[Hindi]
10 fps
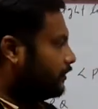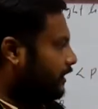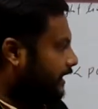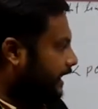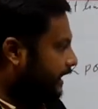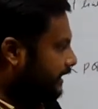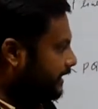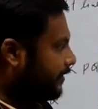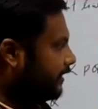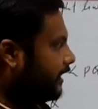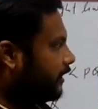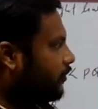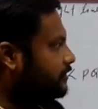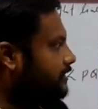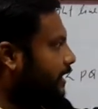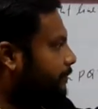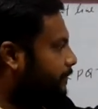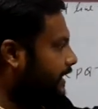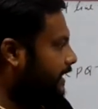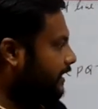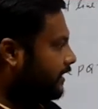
तो एक एंगल ये बन गया कौन सा पी